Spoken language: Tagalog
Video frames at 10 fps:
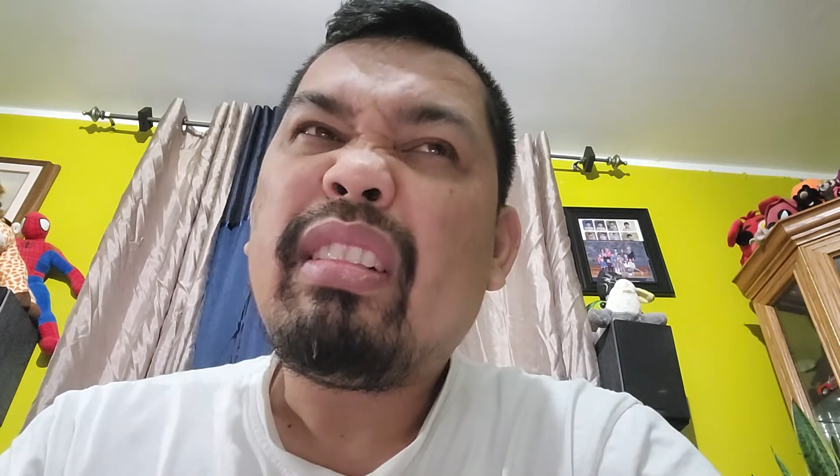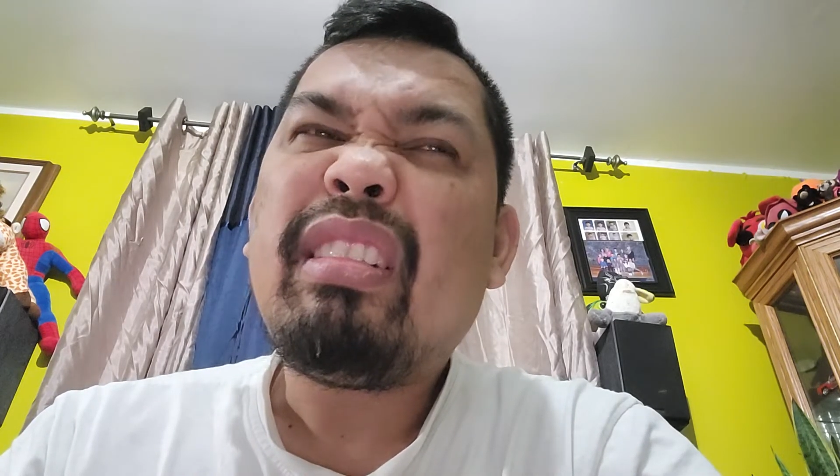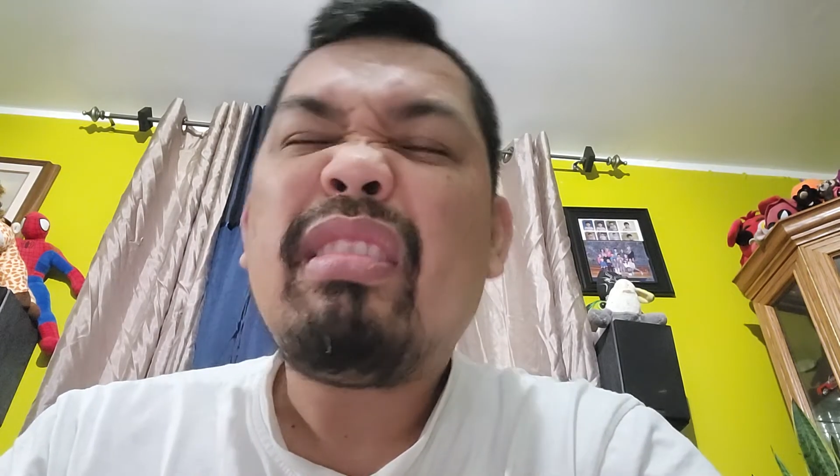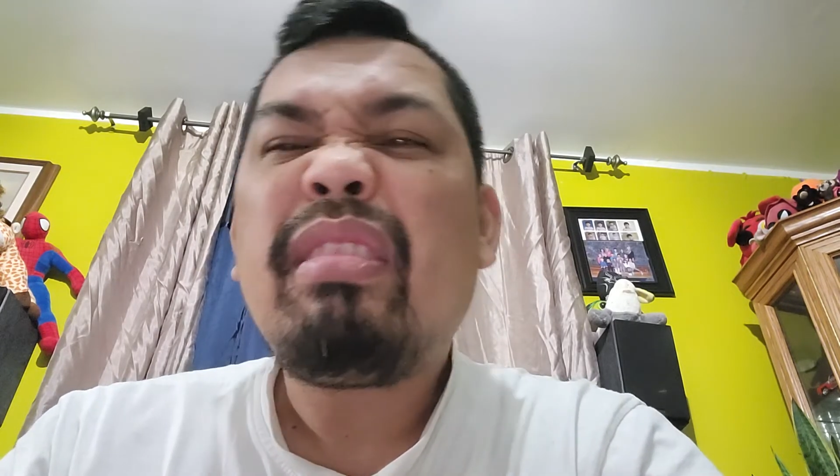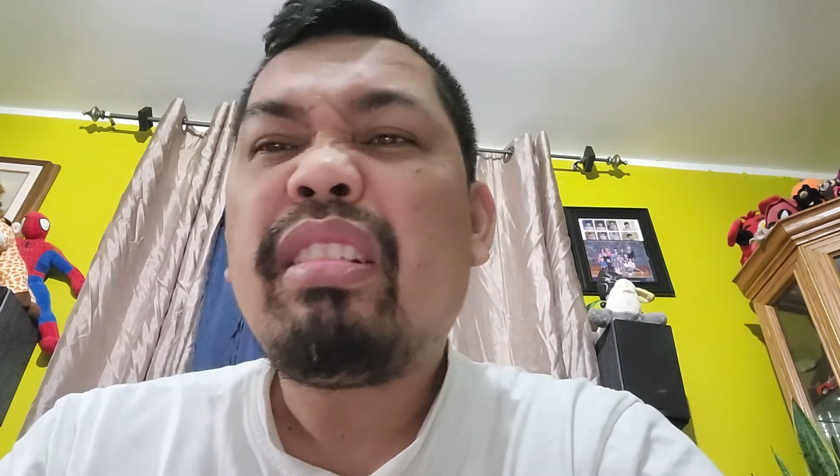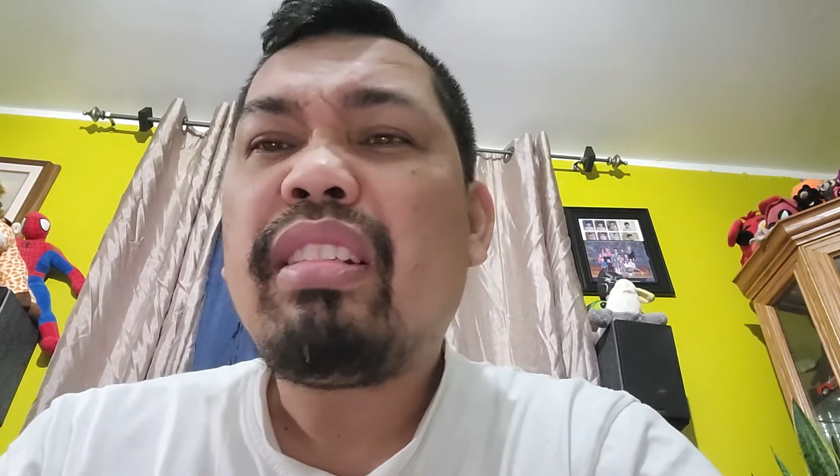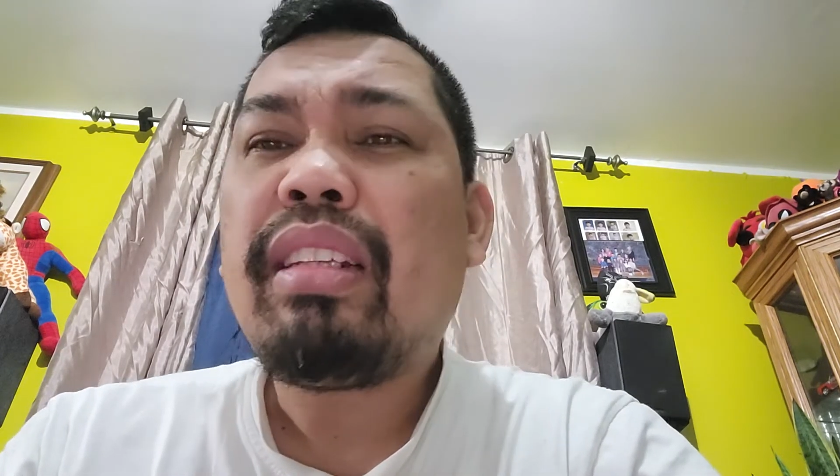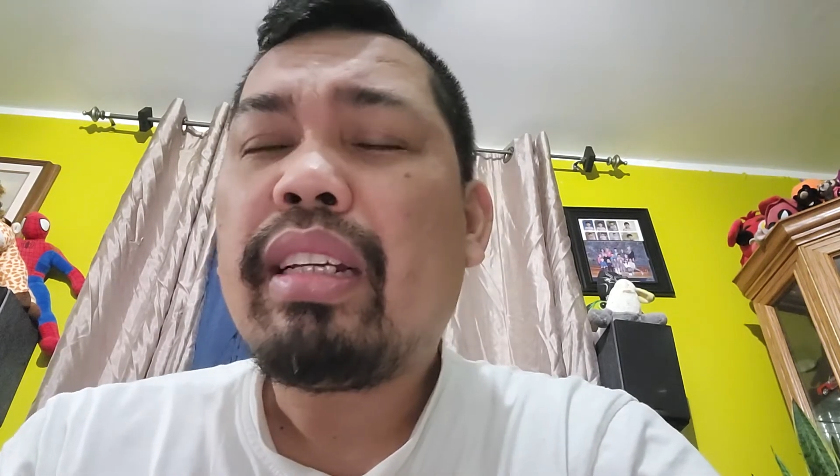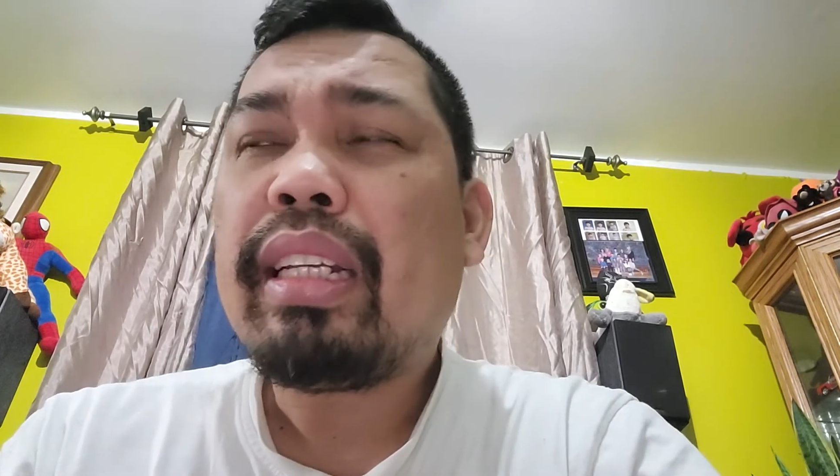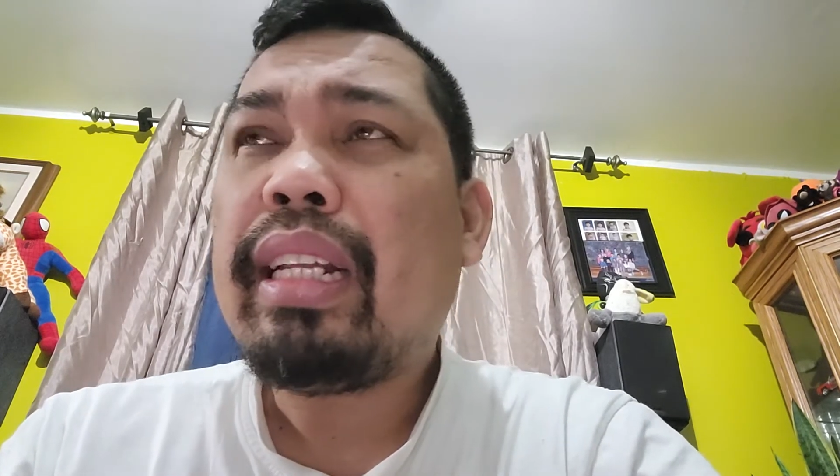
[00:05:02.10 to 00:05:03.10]
yun, yun
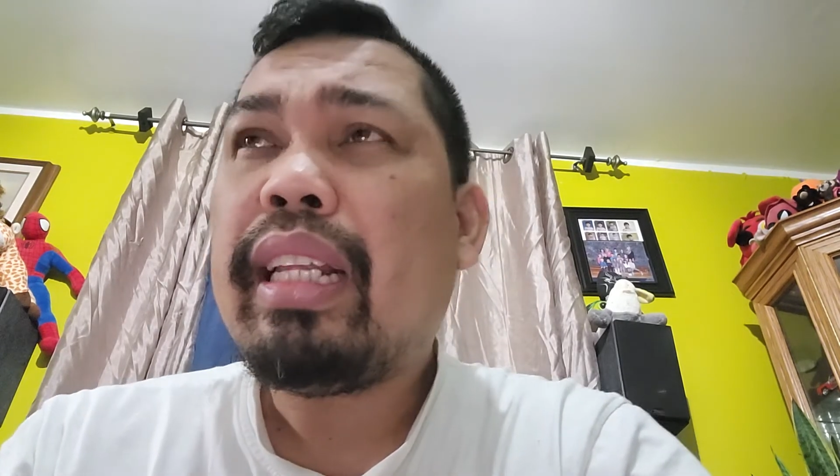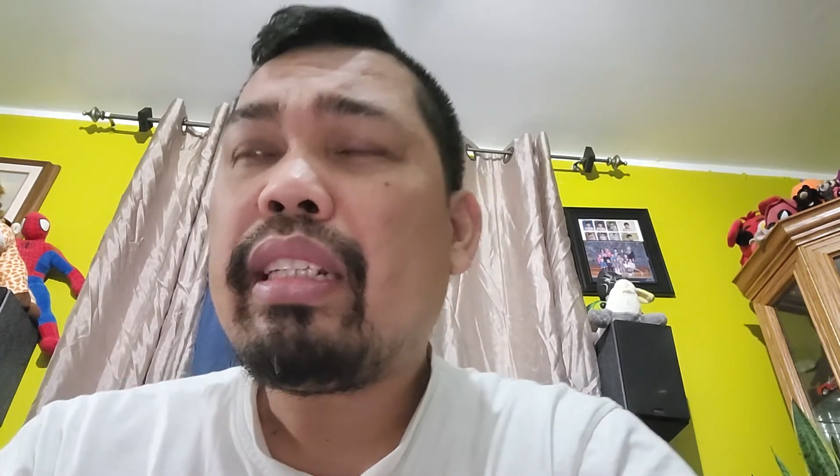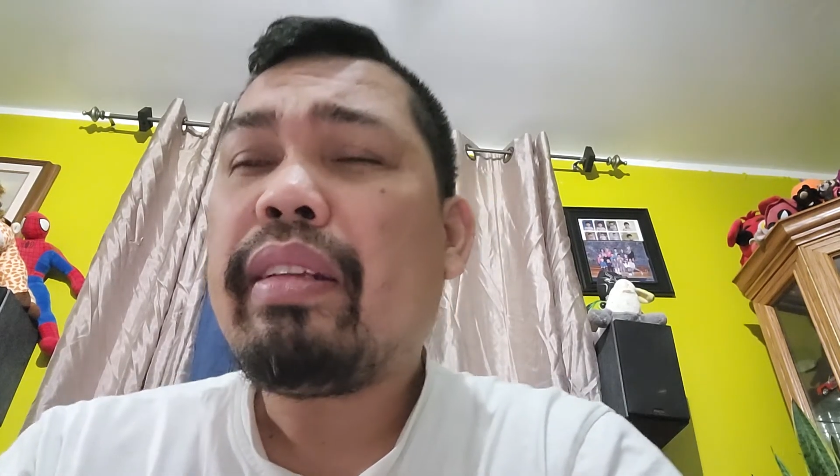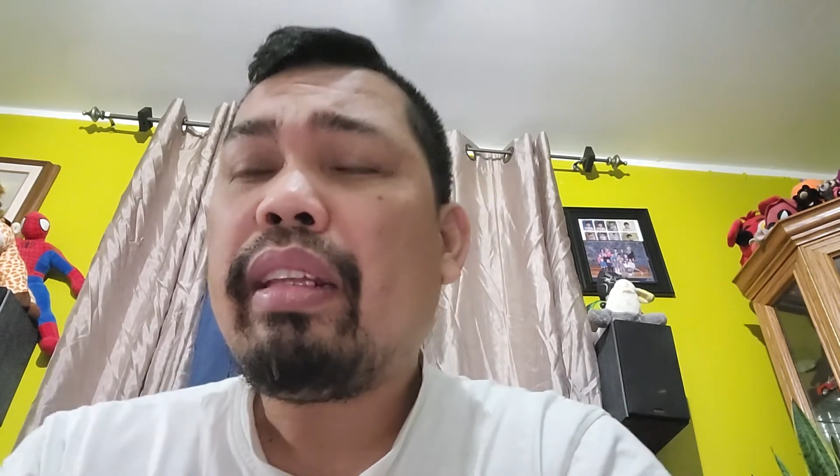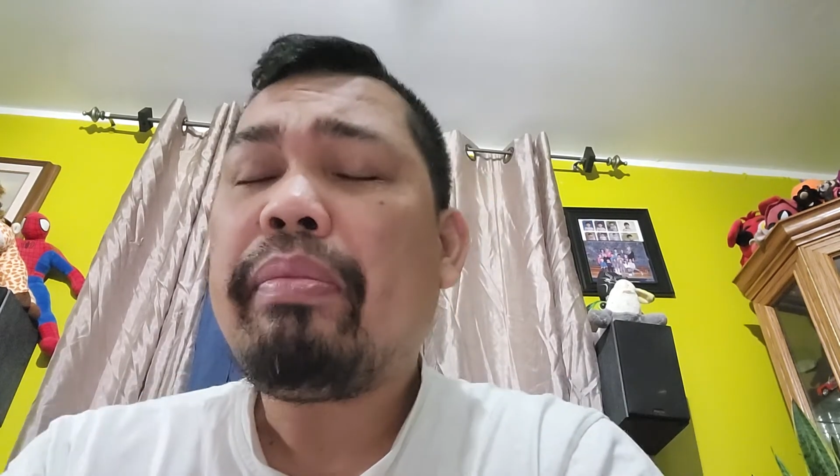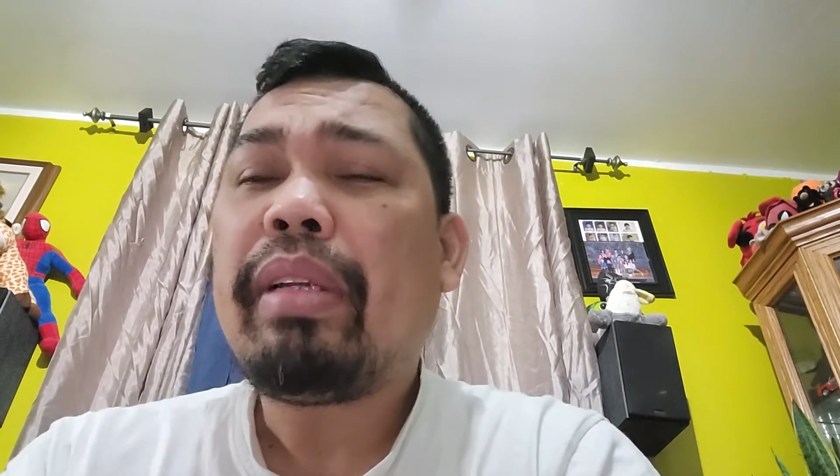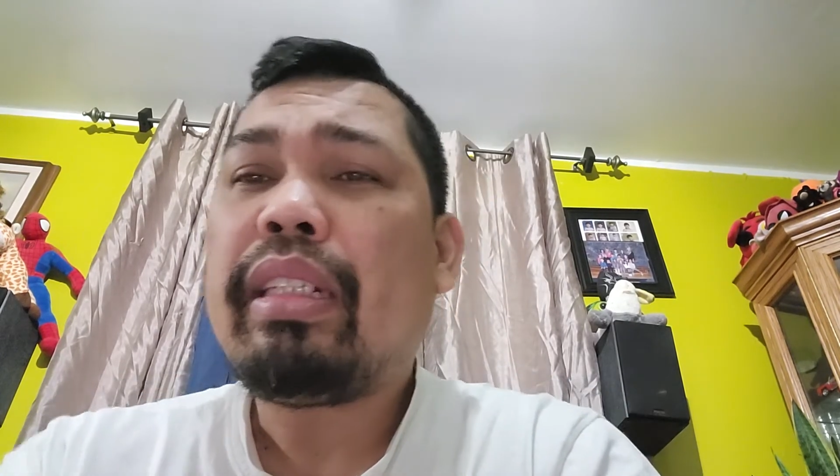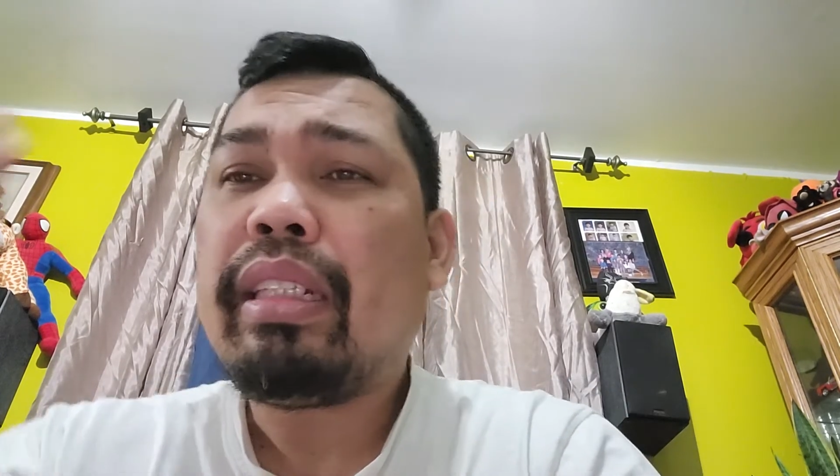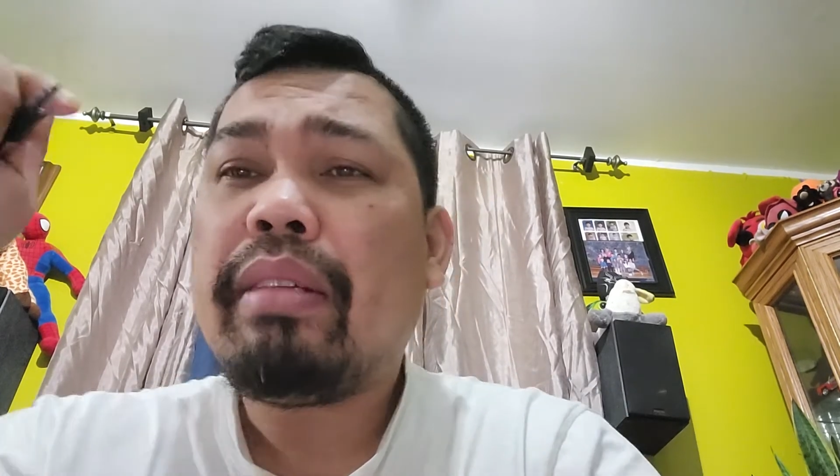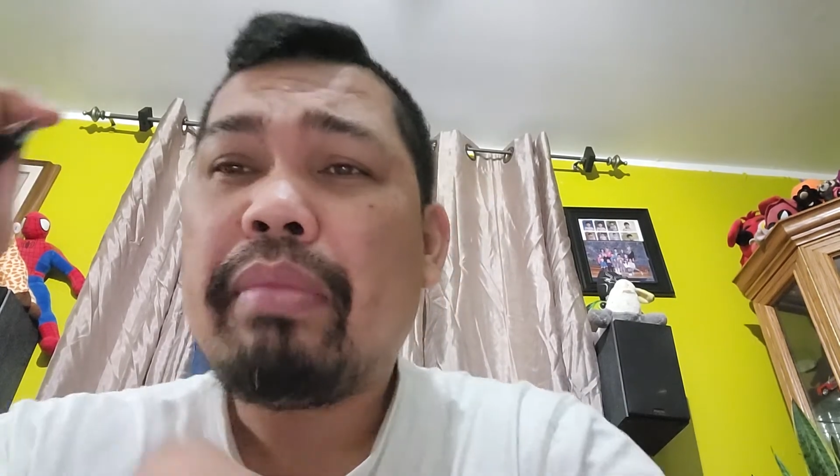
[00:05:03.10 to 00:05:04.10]
ang kadalasan ay, eh,
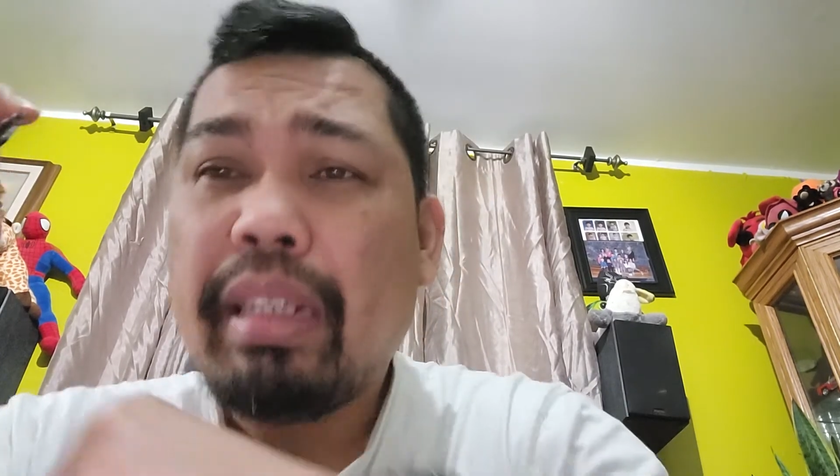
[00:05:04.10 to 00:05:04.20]
party ng